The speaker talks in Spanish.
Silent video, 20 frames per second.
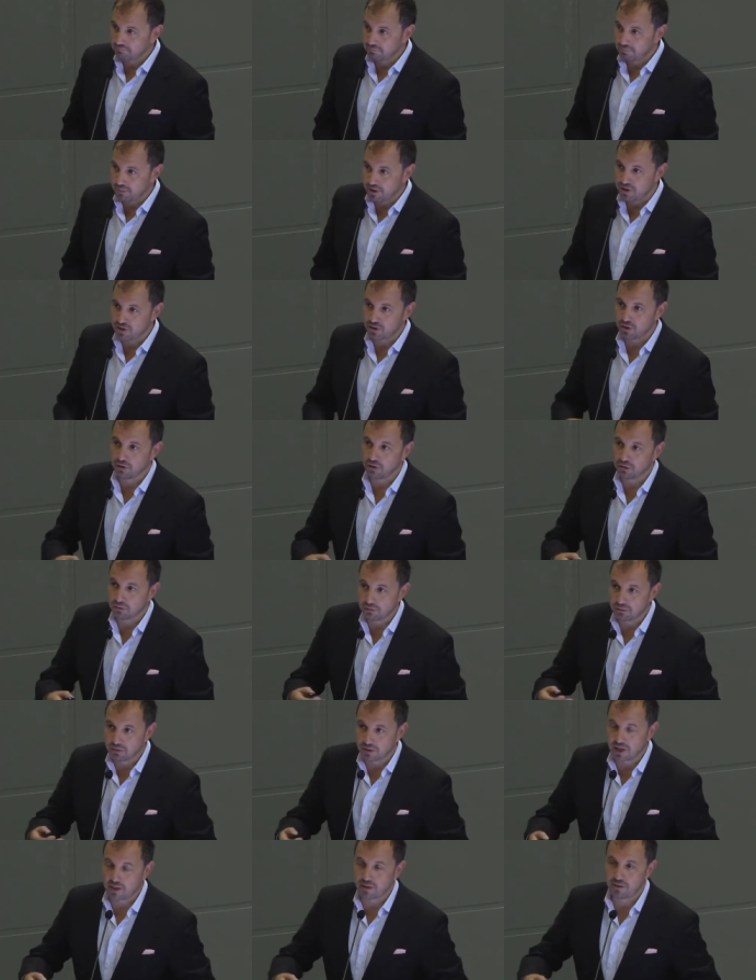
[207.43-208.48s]
visión
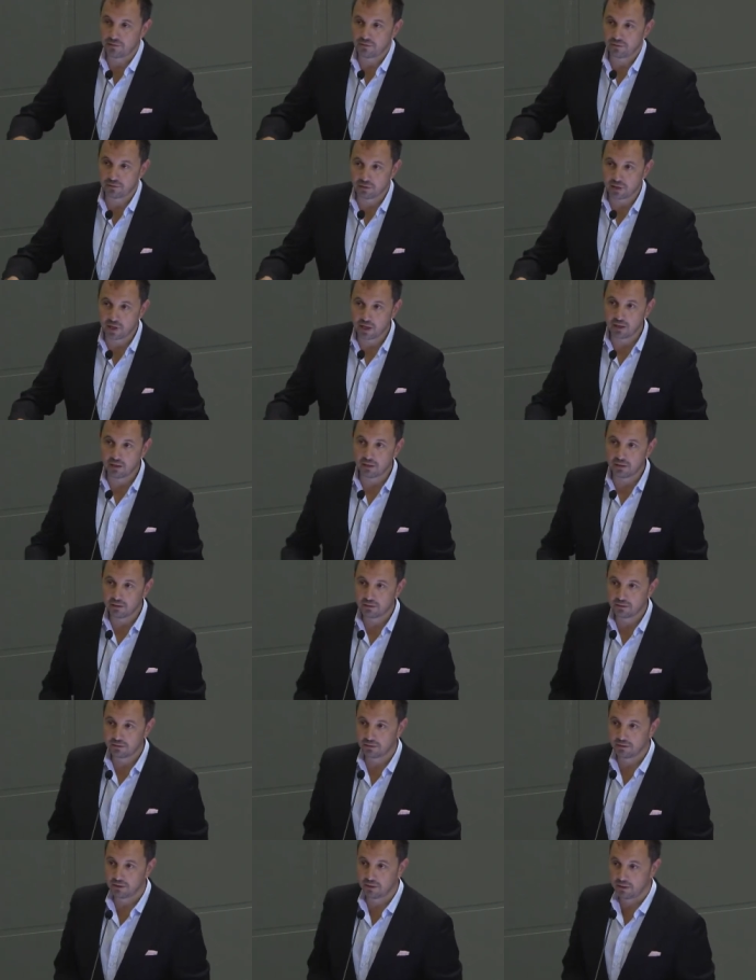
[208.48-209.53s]
tradicional
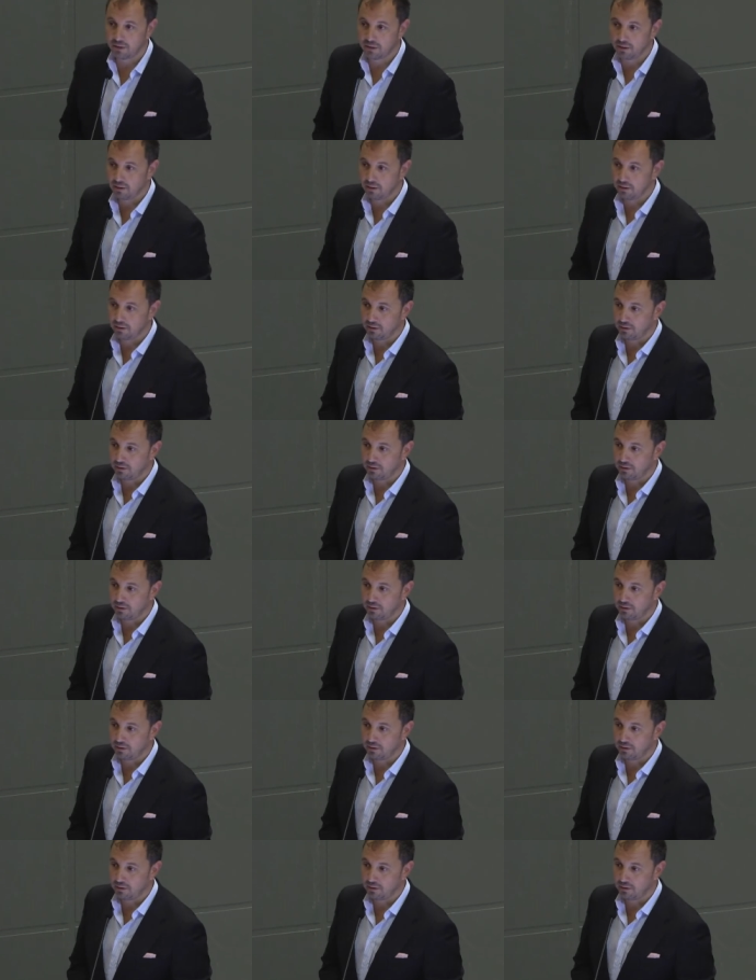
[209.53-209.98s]
de,